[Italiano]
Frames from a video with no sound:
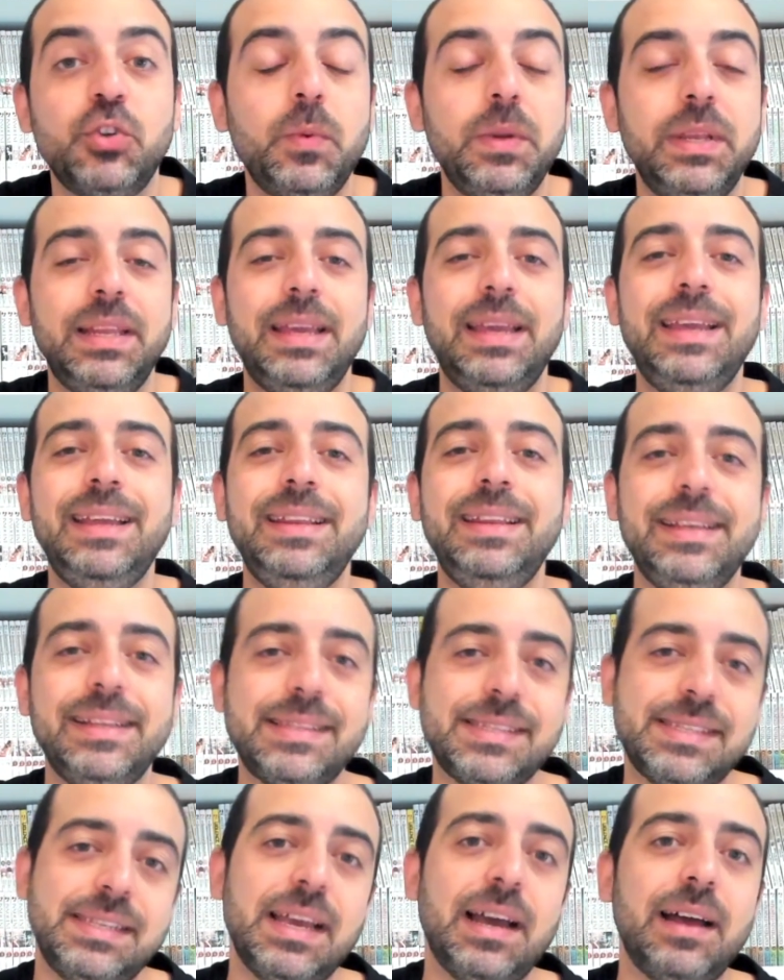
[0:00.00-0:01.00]
quindi
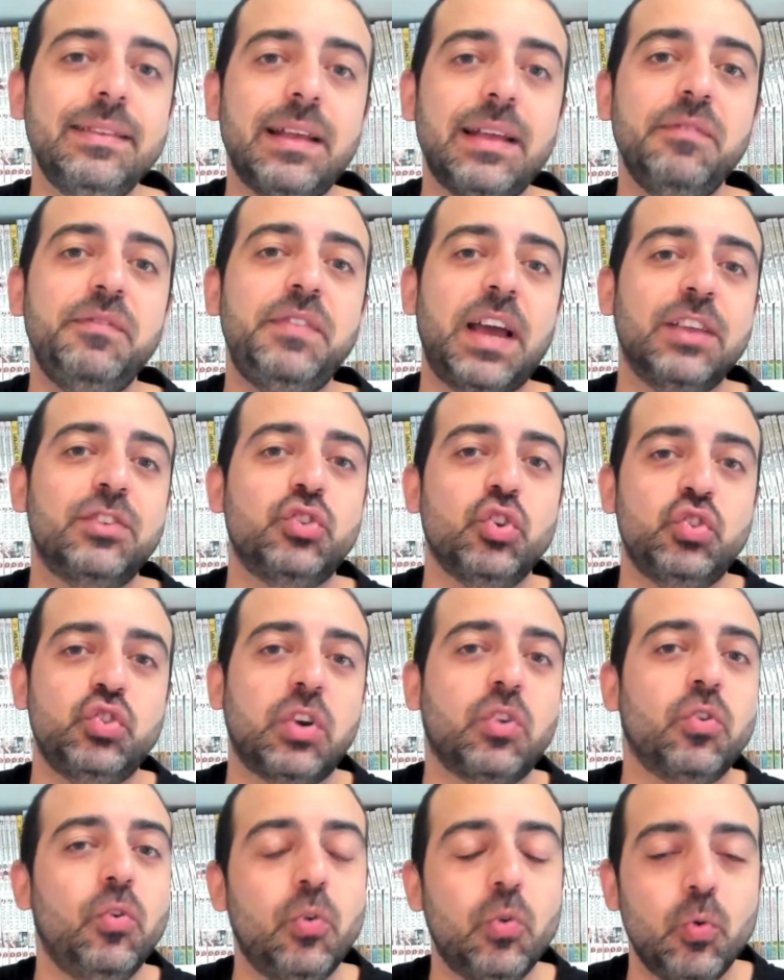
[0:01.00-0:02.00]
inizia dal viaggio già
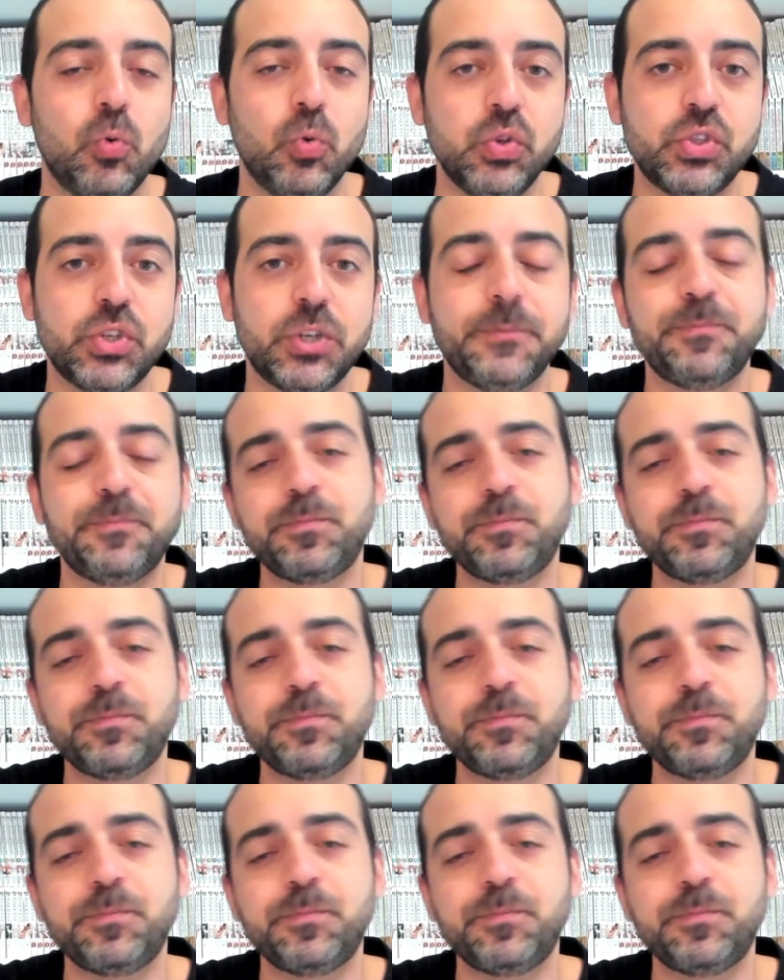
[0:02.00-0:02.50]
concluso.